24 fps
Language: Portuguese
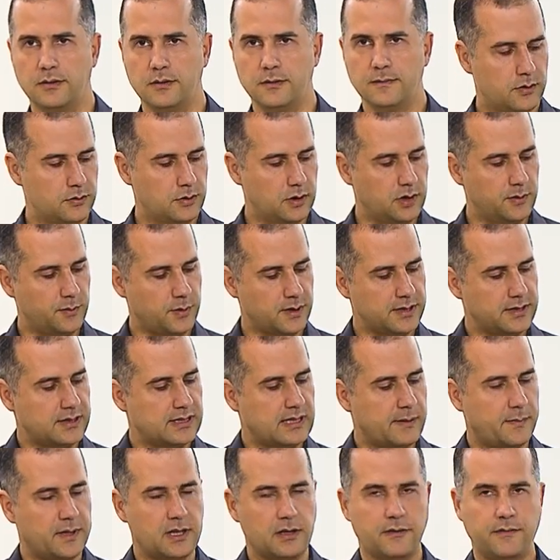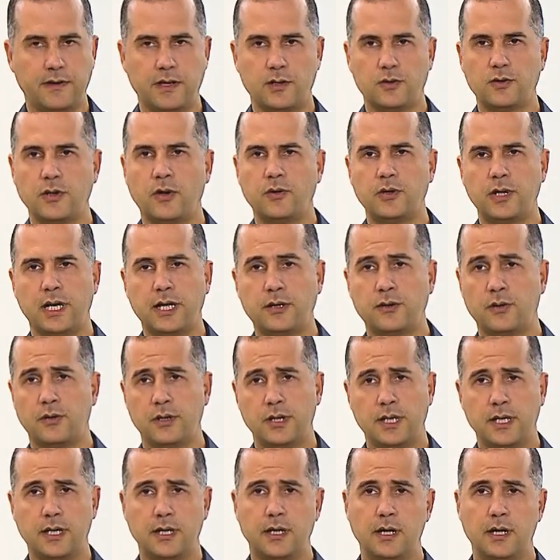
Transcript: Então todo o processamento é feito na urna eletrônica,